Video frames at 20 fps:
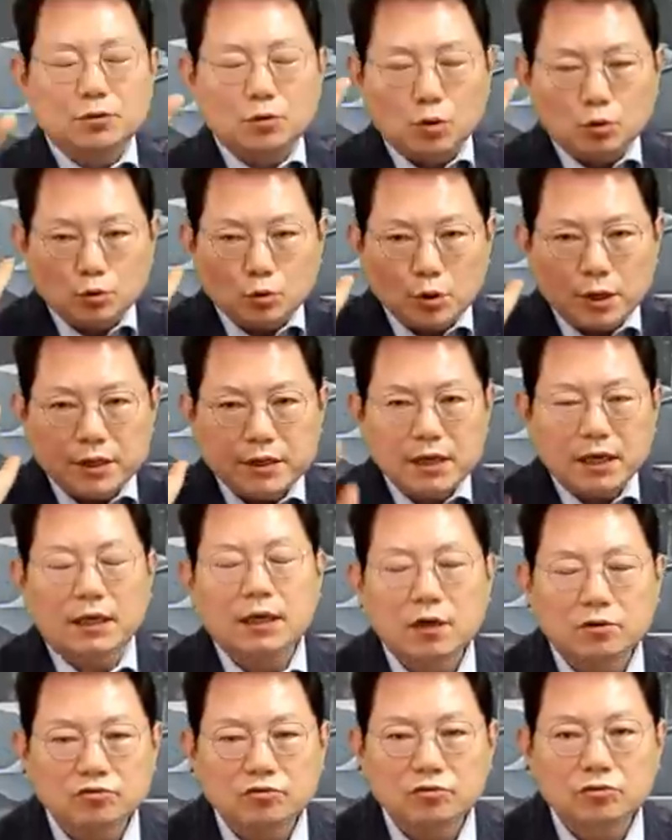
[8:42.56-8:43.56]
속도 얘기
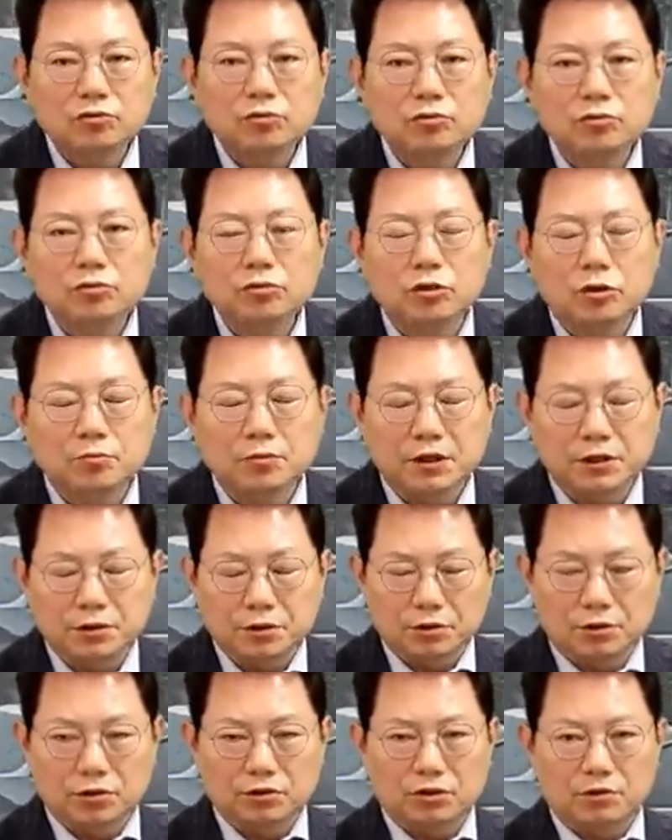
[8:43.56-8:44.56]
안 하고 여러분들
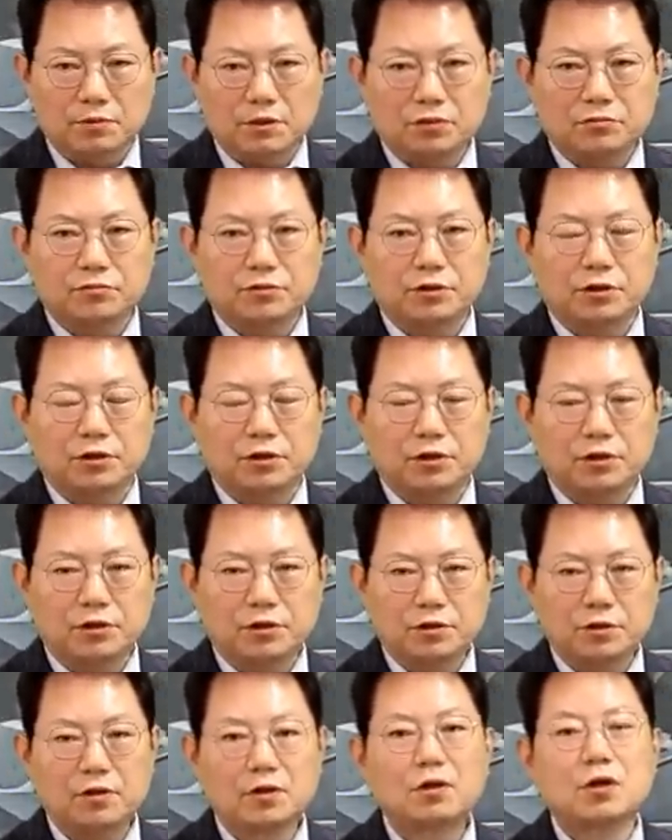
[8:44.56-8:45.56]
의견 여쭤봤고요.
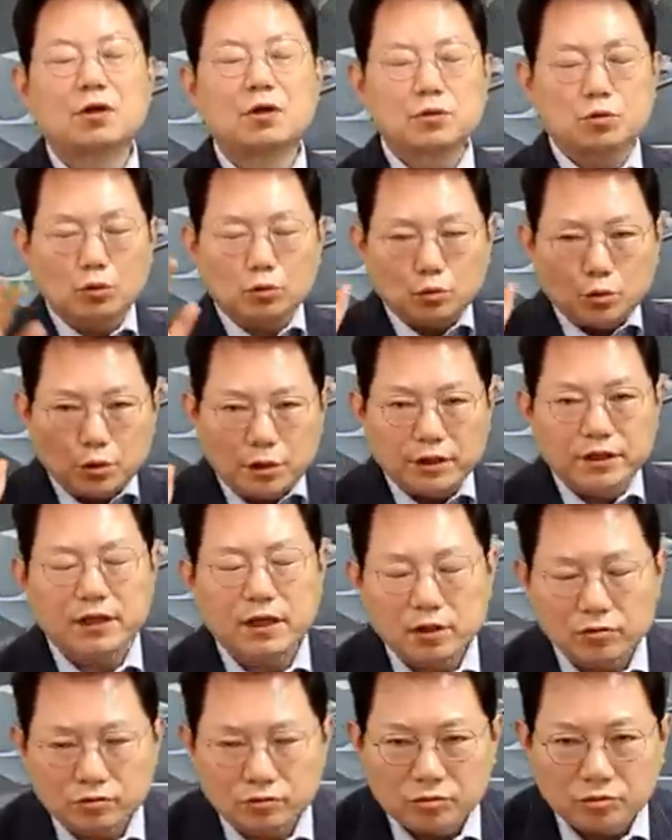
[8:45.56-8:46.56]
속도
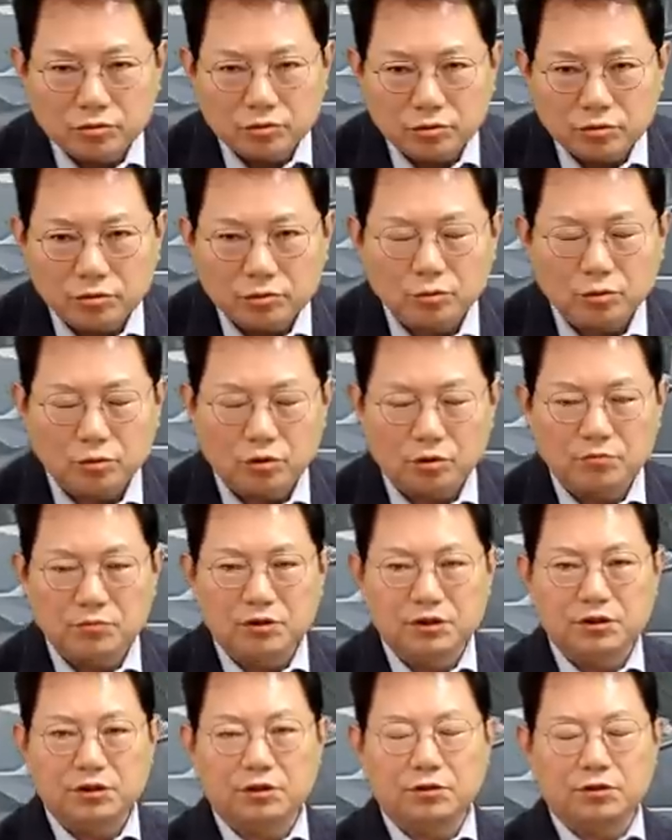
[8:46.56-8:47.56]
얘기하고 또
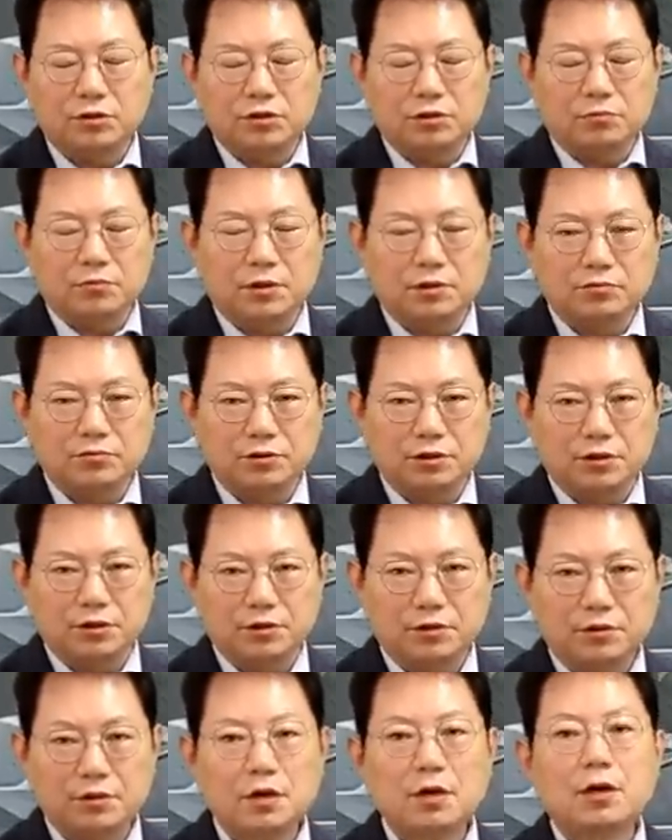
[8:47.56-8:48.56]
여러분들 의견 여쭤봤고요.
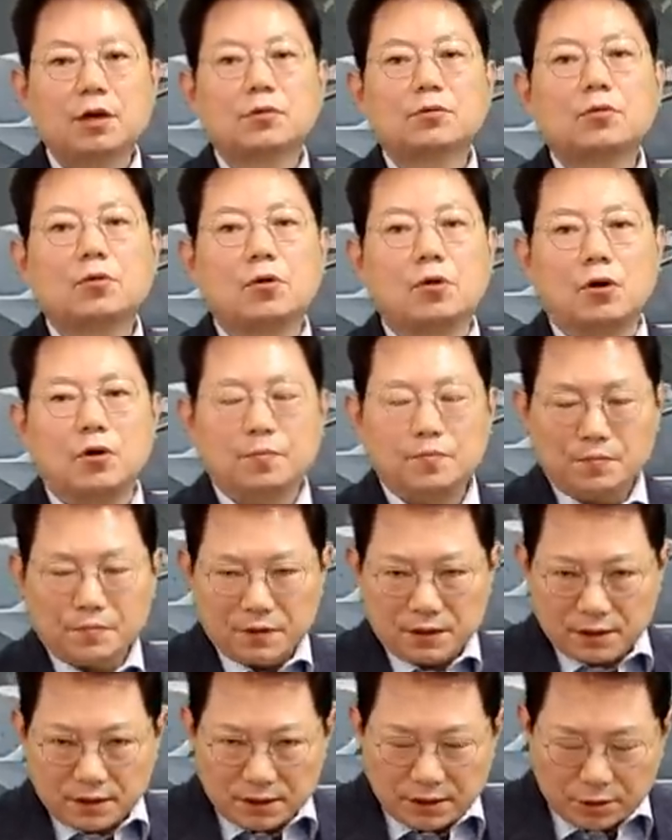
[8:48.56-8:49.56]
또
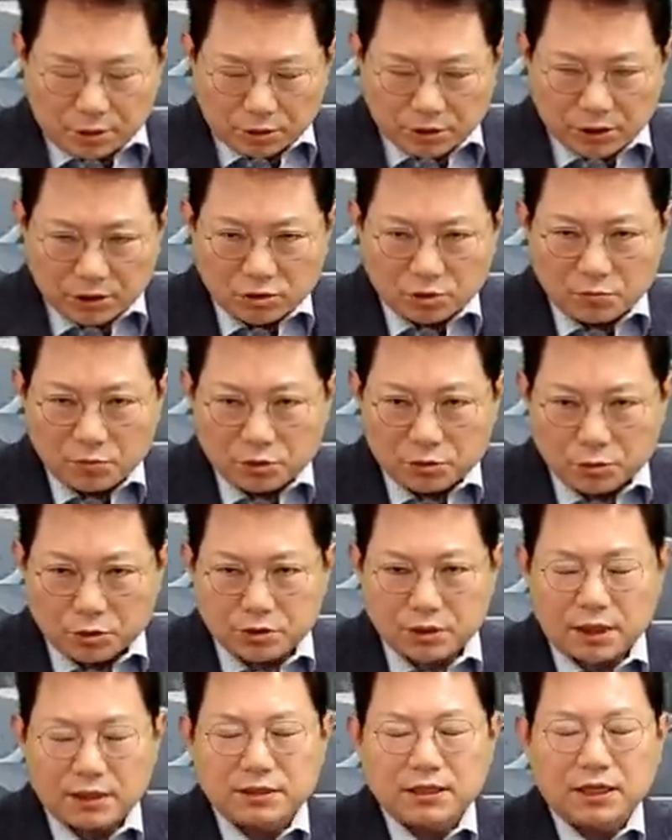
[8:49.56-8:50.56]
이 적색점멸
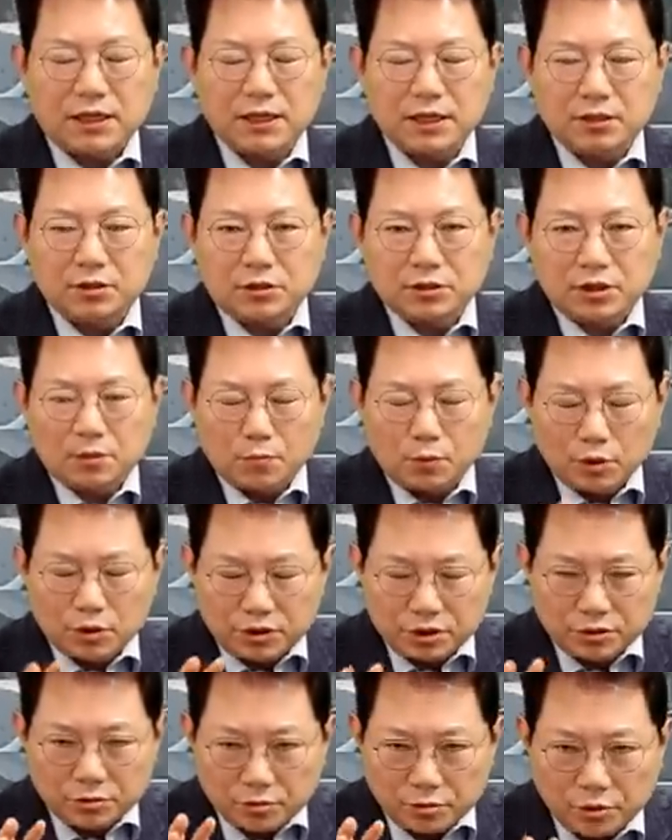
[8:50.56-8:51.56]
쪽에서 간 차의 영상
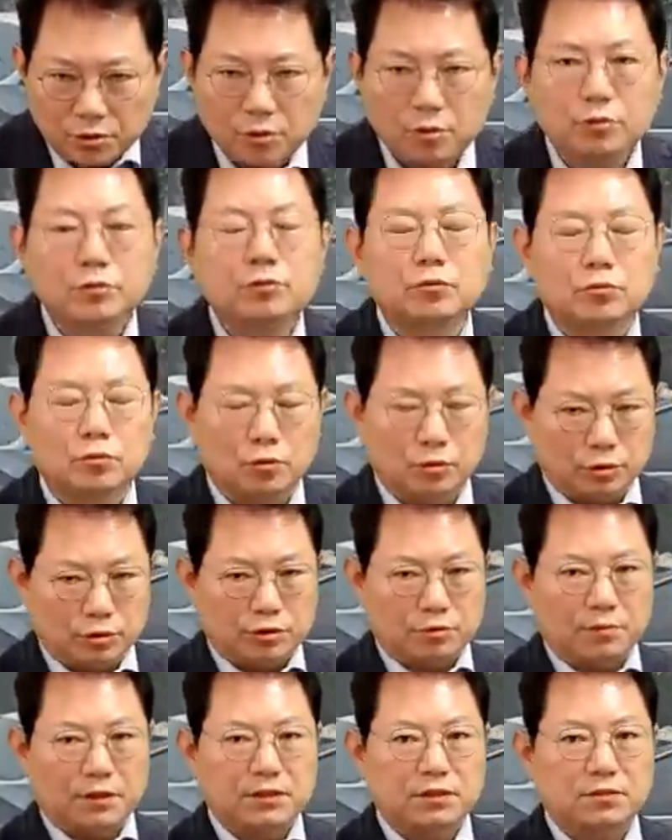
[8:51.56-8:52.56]
보여드리고 또
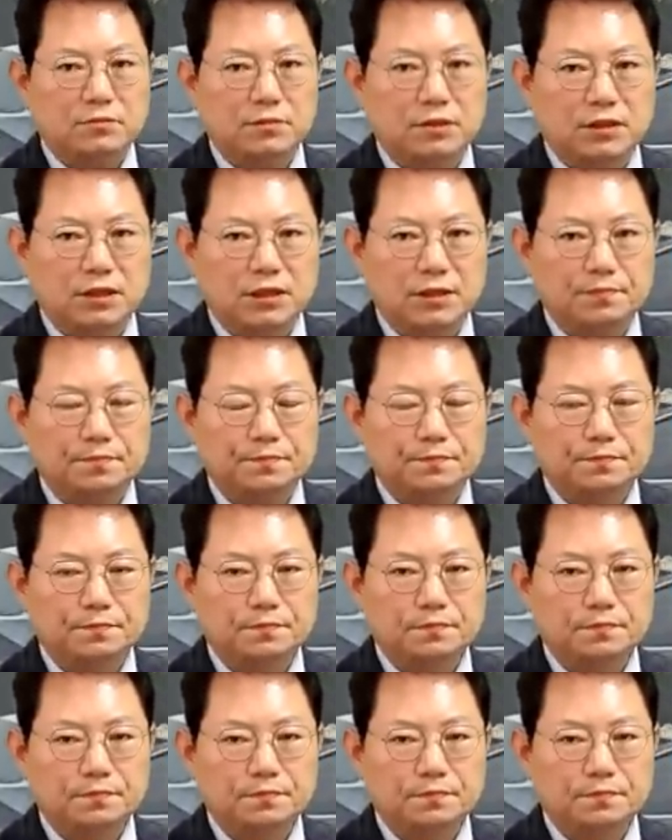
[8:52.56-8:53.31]
여쭤봤습니다.